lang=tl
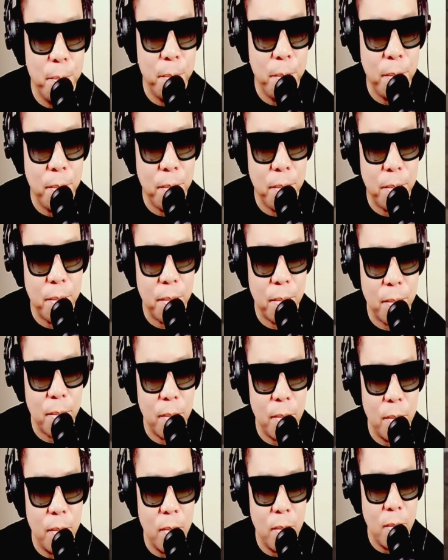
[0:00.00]
Ang Iron
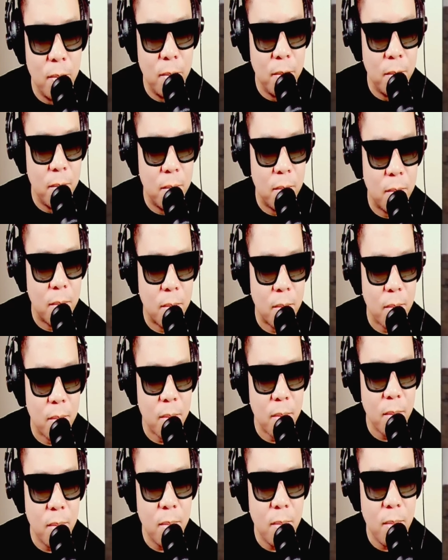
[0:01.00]
Pillar of Delhi
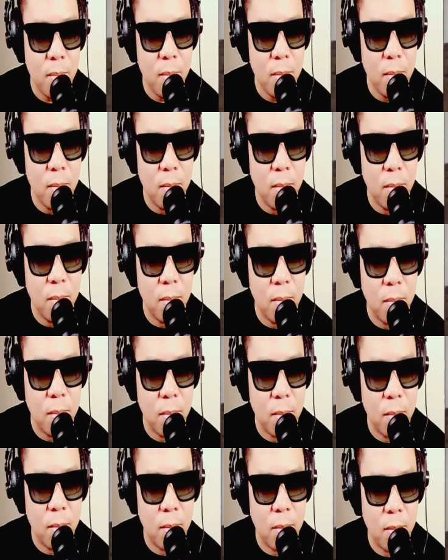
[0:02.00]
ay isang
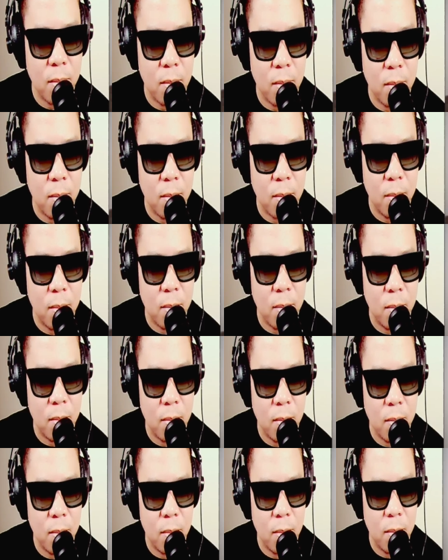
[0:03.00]
metal structure na makikita
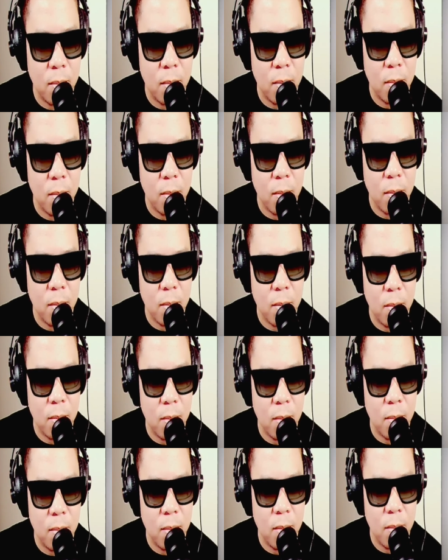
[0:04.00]
sa Delhi,
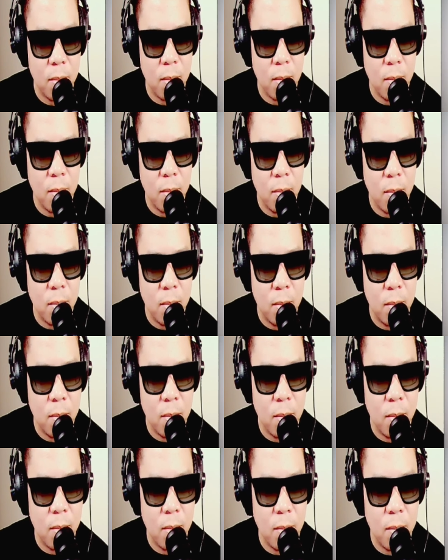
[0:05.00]
India dating
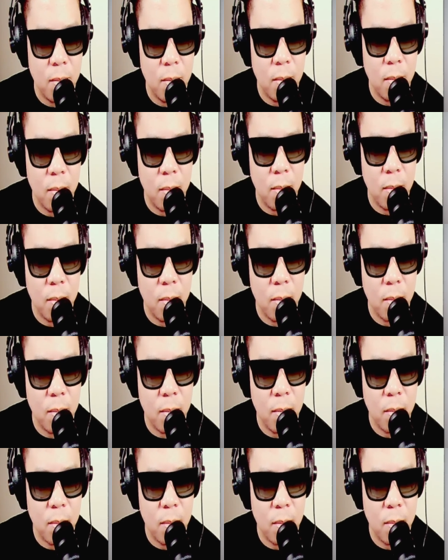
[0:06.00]
back noong
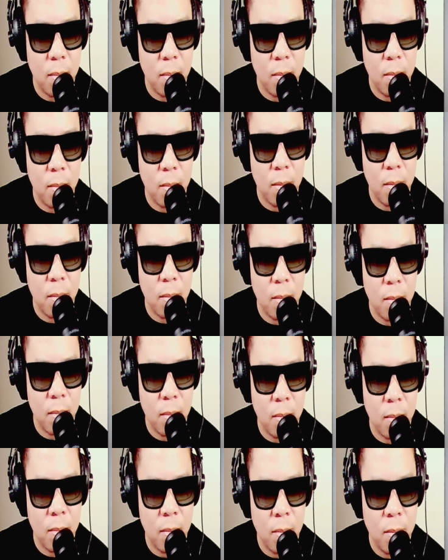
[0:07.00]
4th or 5th
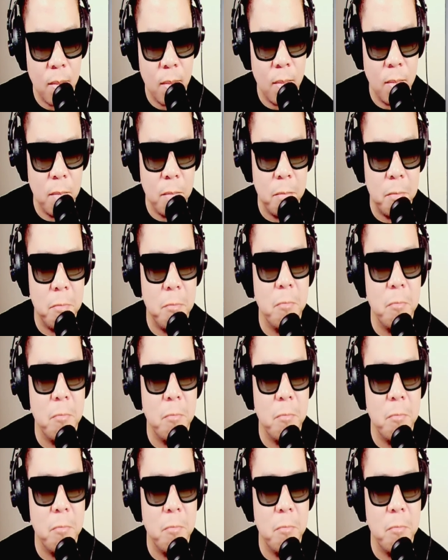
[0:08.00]
century CE.